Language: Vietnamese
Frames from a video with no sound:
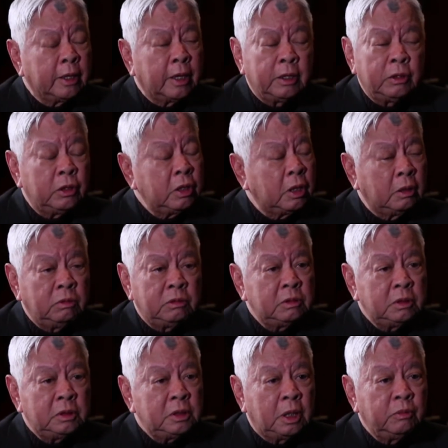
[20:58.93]
nhận, thành tôi
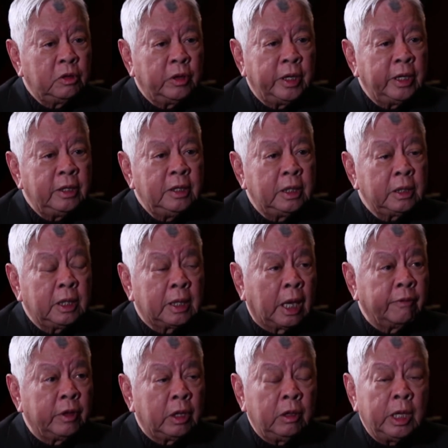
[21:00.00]
cũng không có ý đưa.
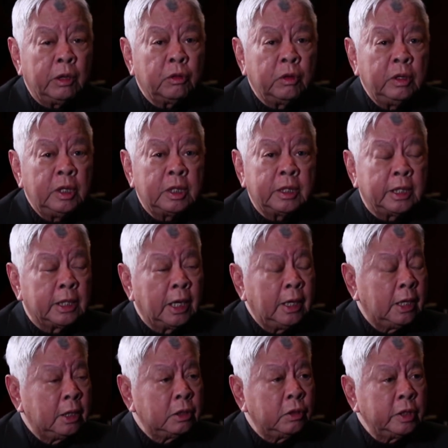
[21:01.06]
Tại vì nếu tôi đưa thì
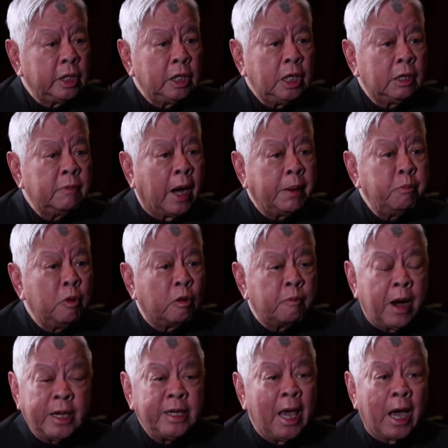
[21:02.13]
tôi chỉ đưa bạn
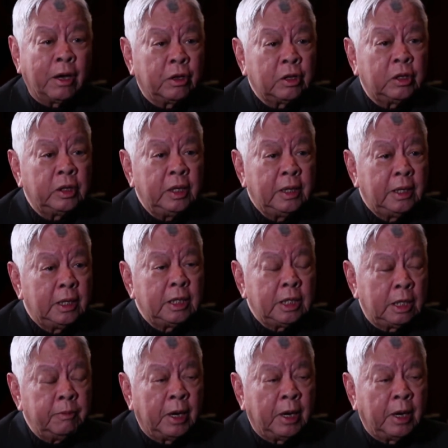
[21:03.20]
một bản nhạc đó thôi. Uh -huh.